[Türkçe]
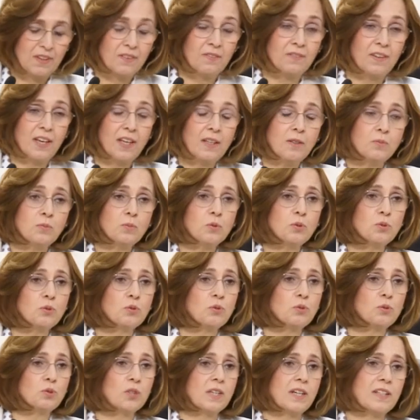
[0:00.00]
ve
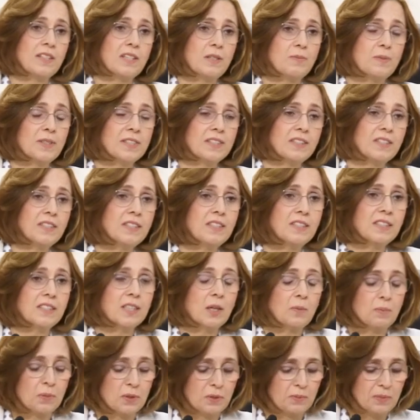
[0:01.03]
bunun düzenlemesi
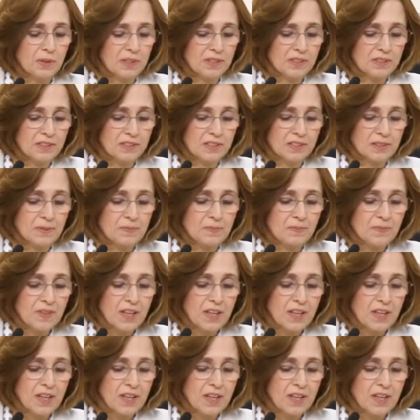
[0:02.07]
yapılmalıdır.